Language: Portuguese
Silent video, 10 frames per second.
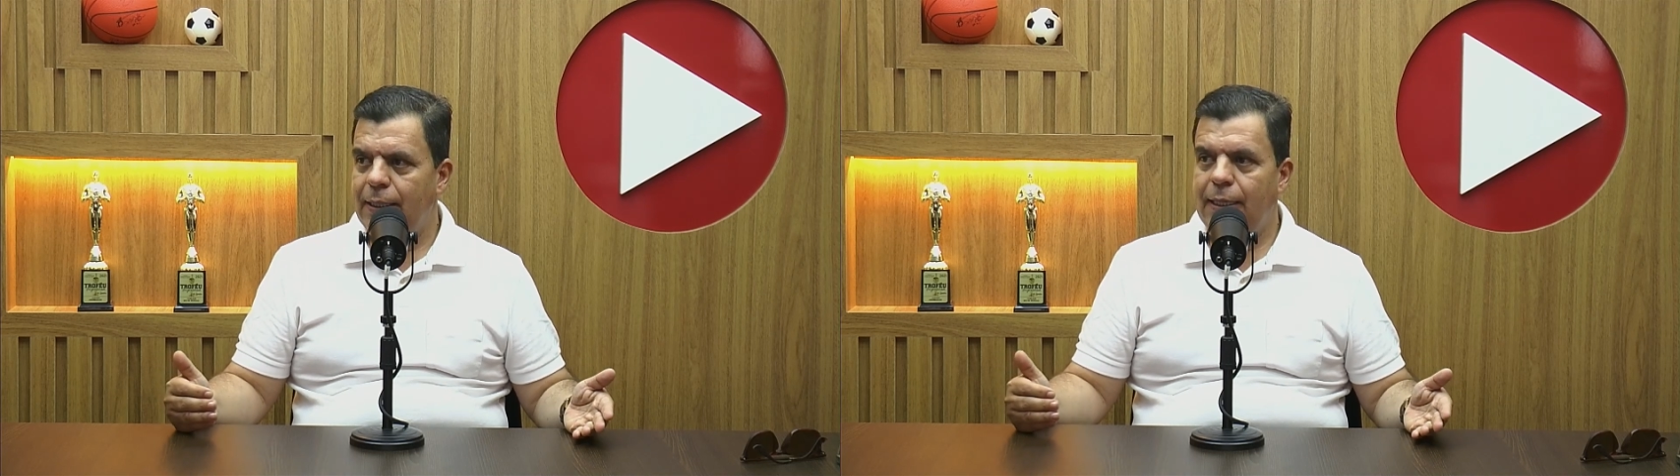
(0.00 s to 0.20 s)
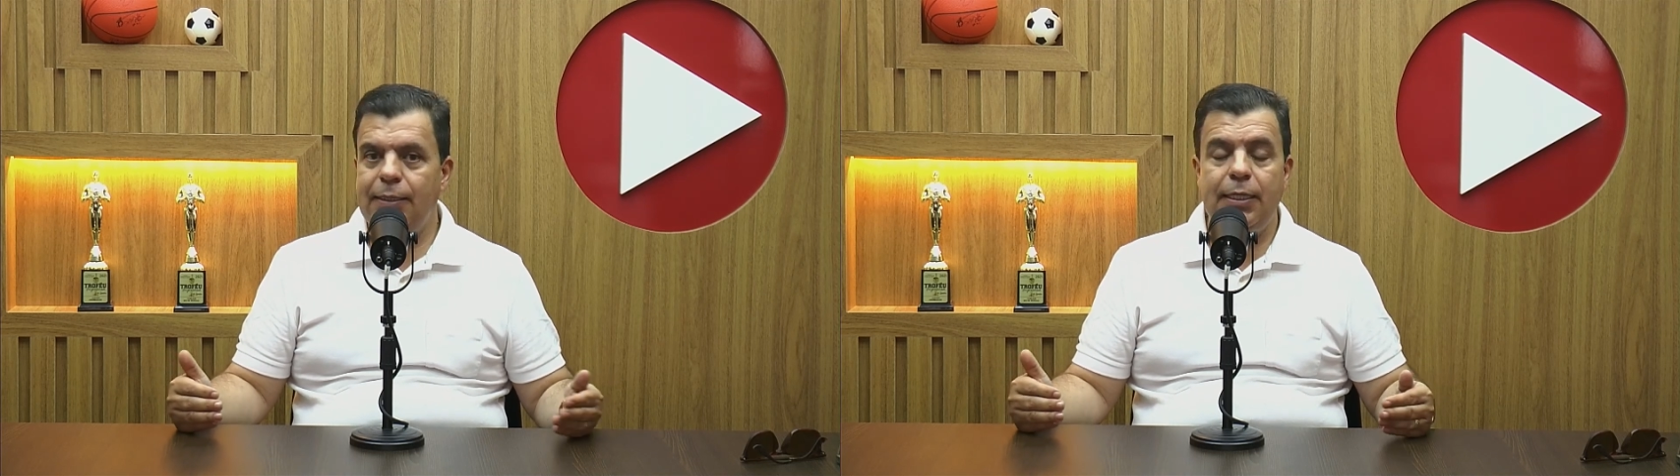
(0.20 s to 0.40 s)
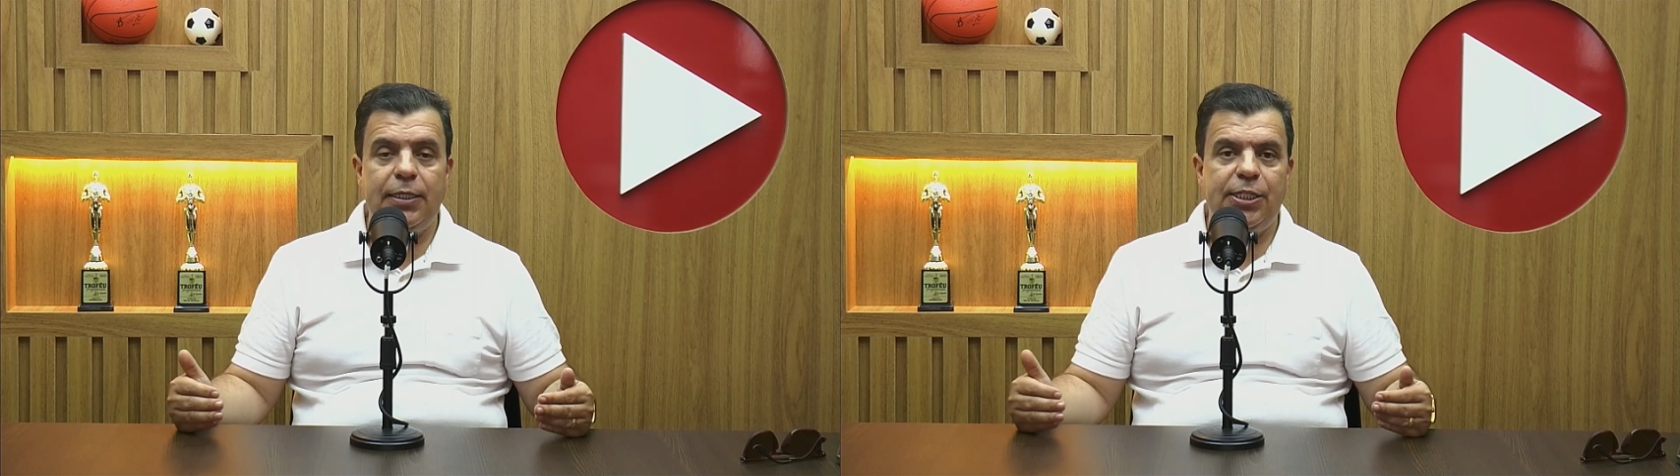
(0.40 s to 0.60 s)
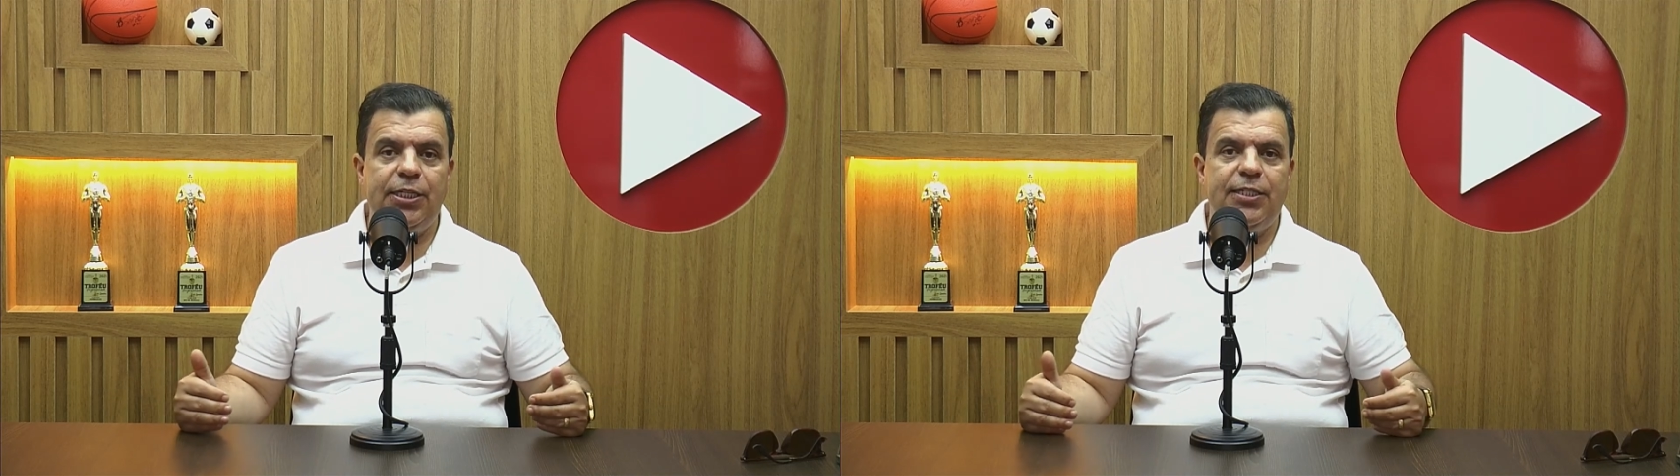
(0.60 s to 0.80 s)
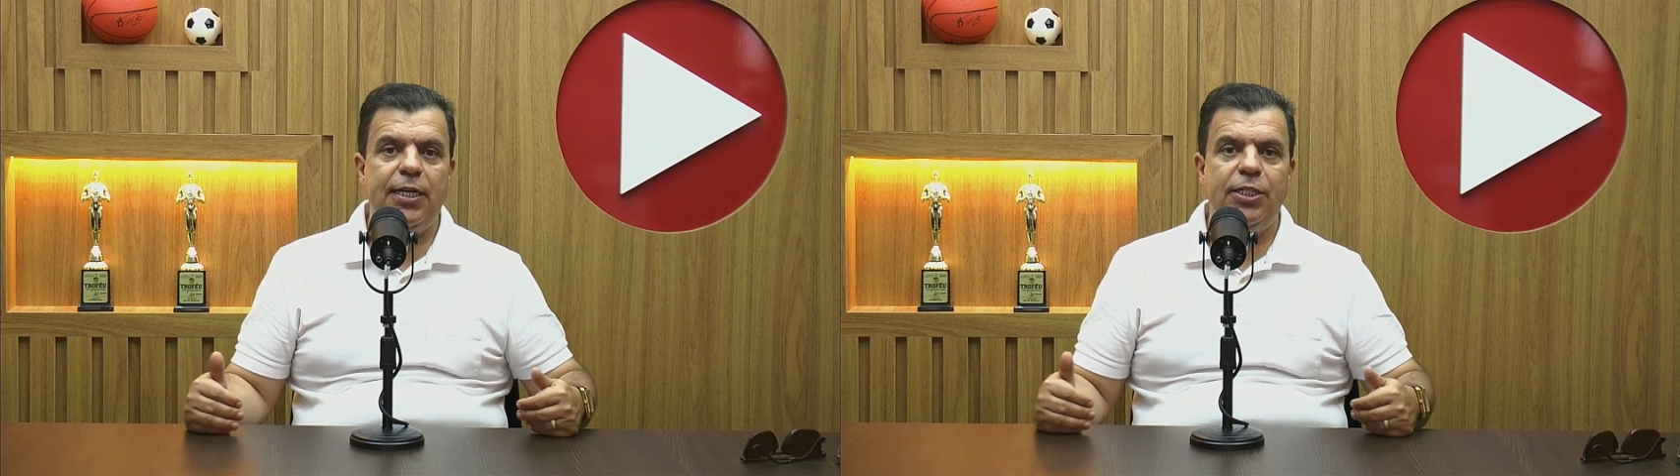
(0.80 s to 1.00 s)
a
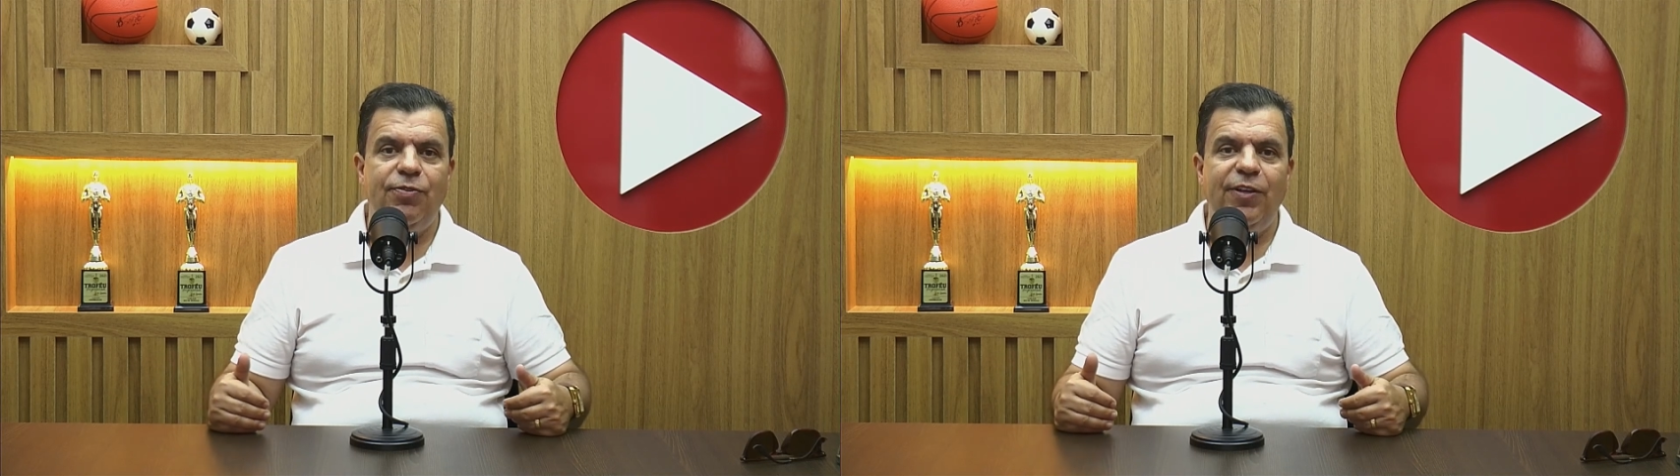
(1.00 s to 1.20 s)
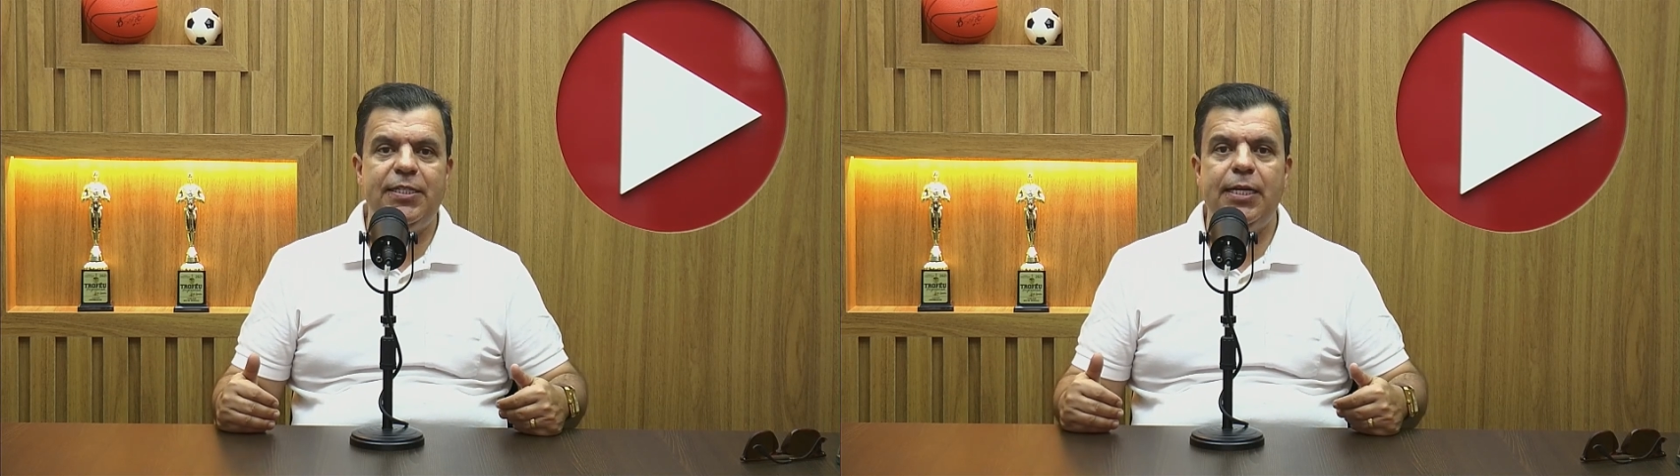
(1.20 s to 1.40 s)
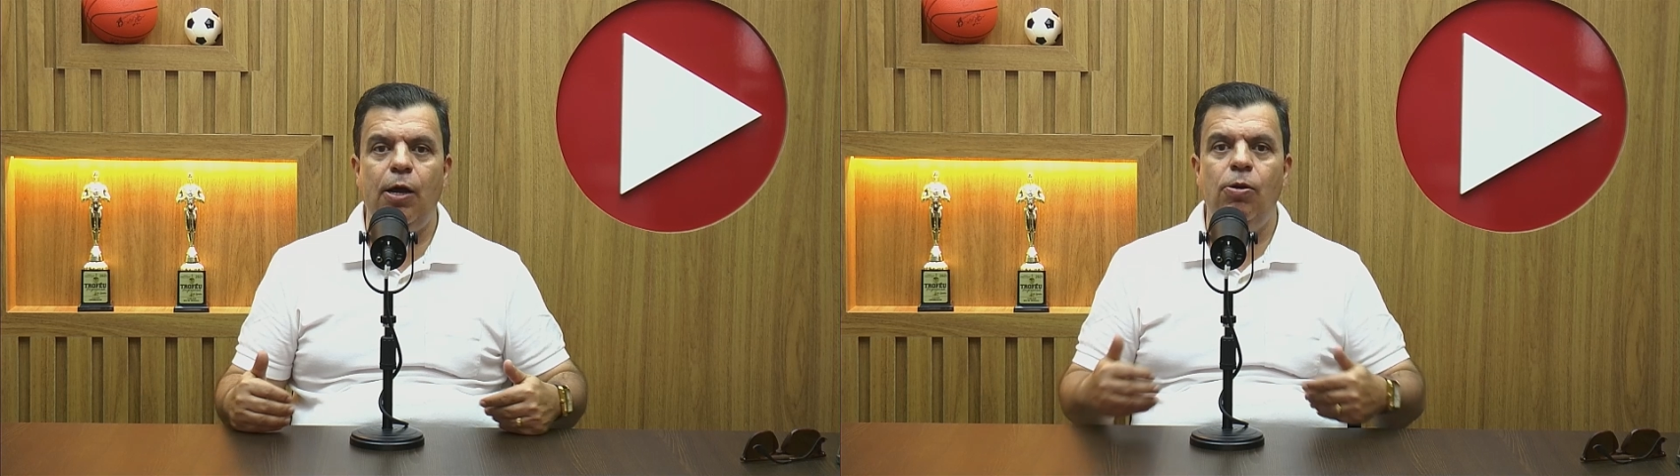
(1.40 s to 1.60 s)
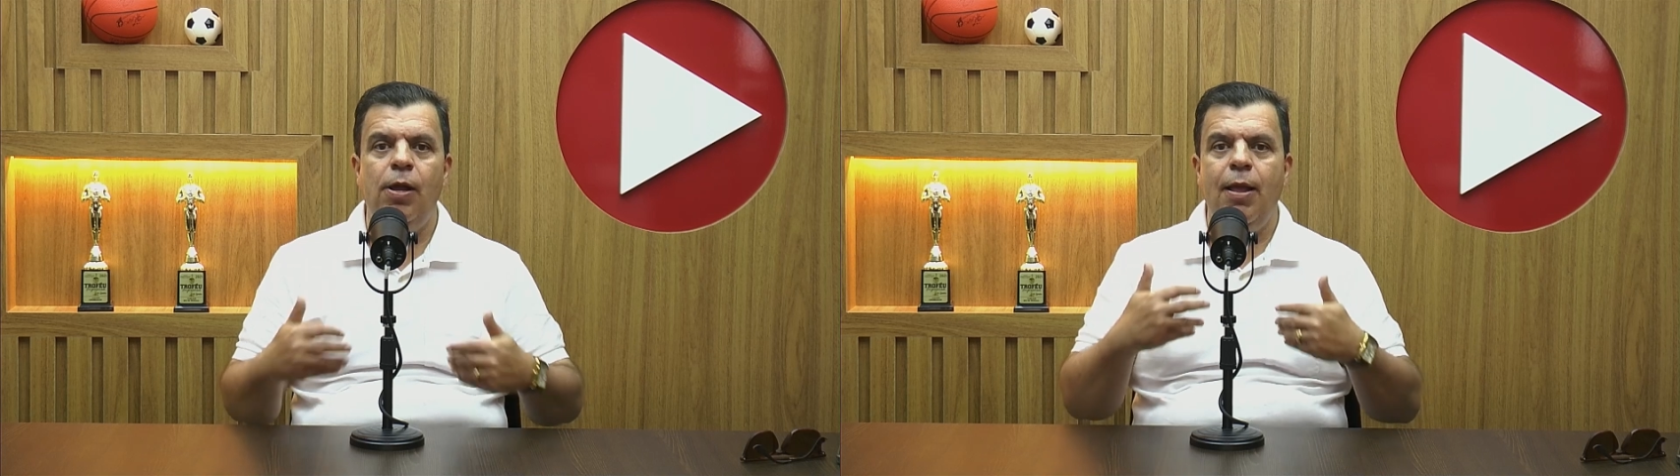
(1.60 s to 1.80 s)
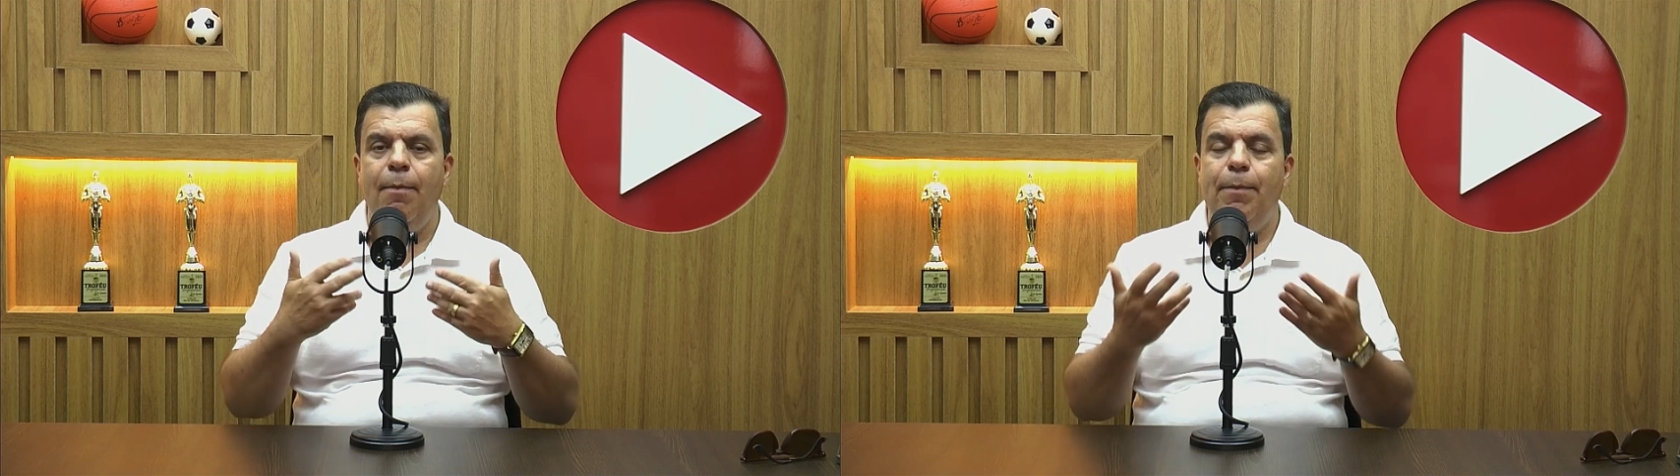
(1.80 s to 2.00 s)
inteligência artificial,